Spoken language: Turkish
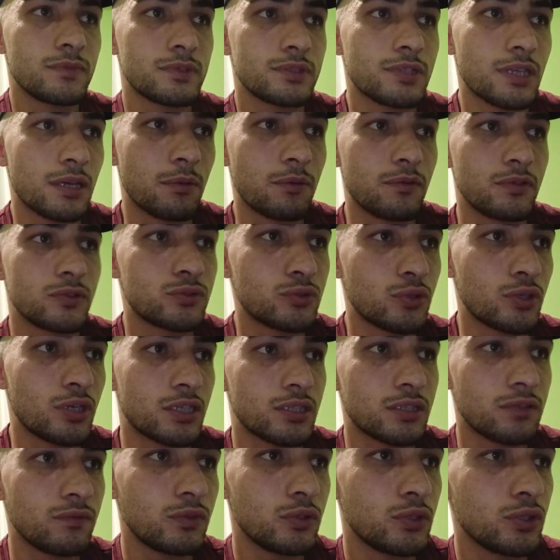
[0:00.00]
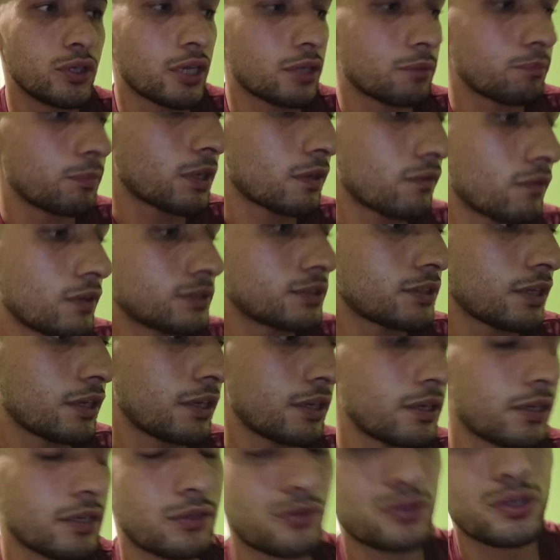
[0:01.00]
Tabii sürekli video atmak
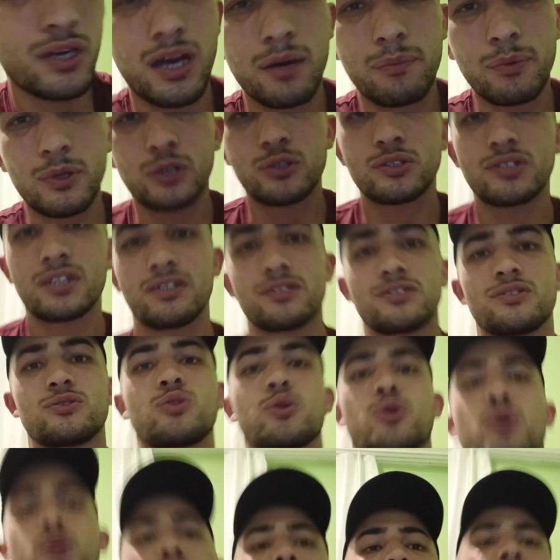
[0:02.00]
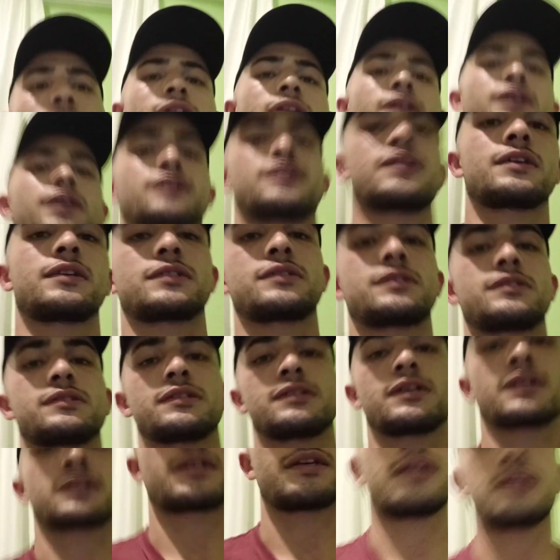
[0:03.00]
vesaire gerekiyor. Abone sayısı çok önemli değil
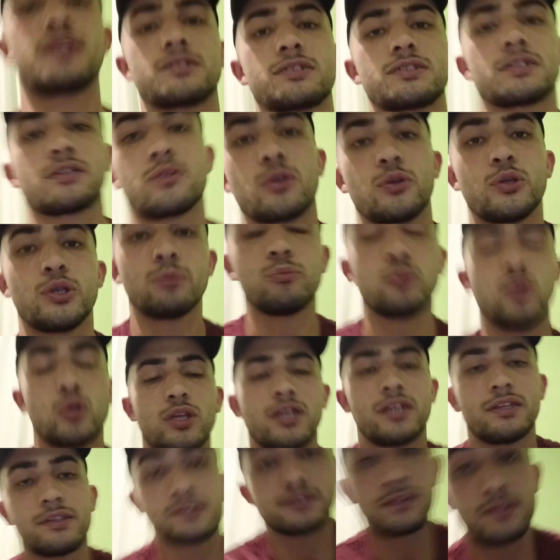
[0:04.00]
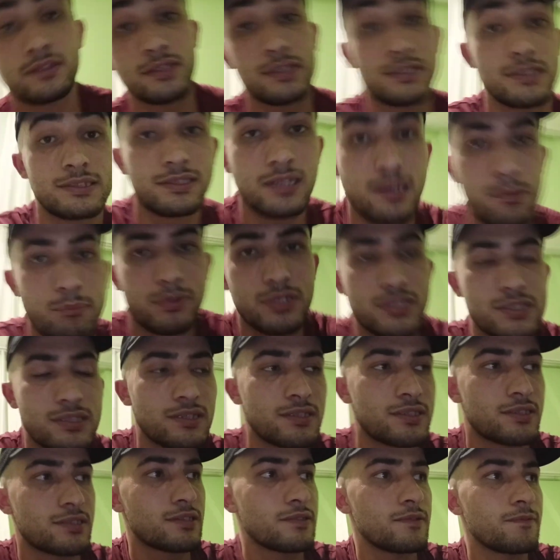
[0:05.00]
aslında arkadaşlar. Önemli olan izlenme
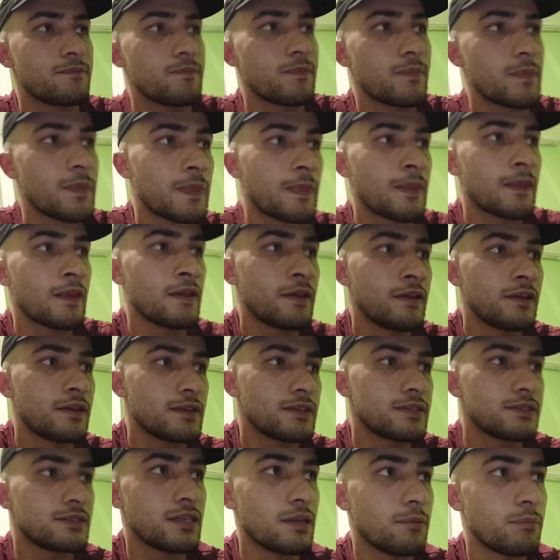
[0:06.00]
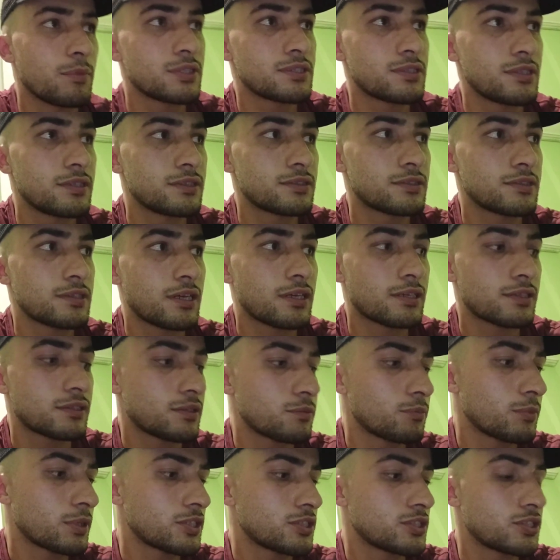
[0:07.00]
sayısı. İzlenme sayısını
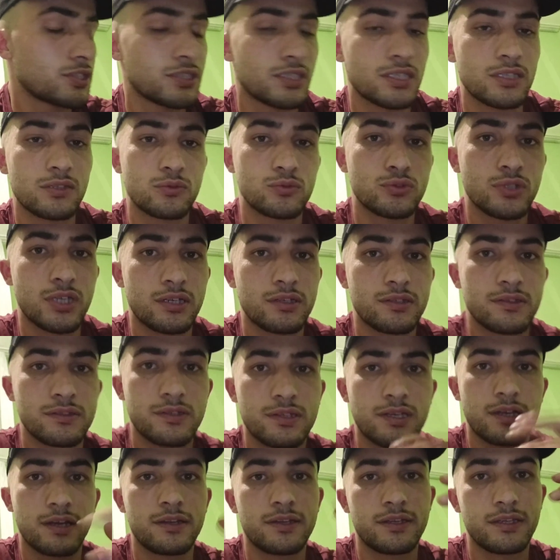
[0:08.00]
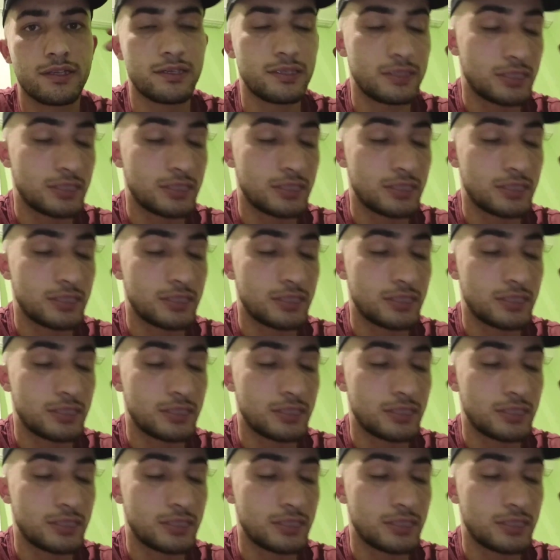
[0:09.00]
arttırmak için de güzel kaliteli